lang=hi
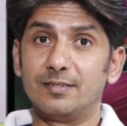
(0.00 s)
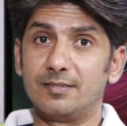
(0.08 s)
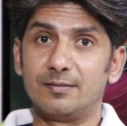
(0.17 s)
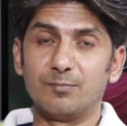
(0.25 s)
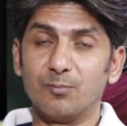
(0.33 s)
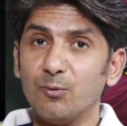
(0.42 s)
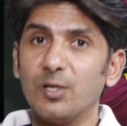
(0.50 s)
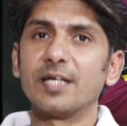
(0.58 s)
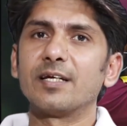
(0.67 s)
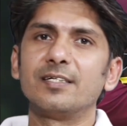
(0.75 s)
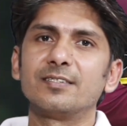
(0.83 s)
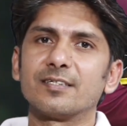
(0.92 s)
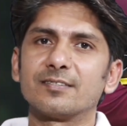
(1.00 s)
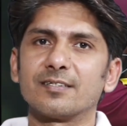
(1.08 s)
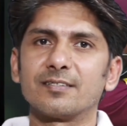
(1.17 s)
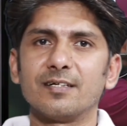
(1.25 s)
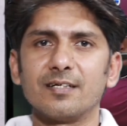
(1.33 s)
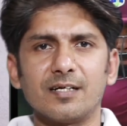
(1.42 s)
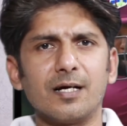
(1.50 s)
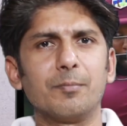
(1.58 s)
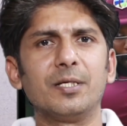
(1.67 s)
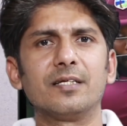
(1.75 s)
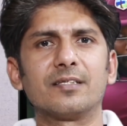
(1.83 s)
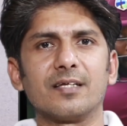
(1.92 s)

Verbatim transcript: भूला नहीं जा सकता काबिल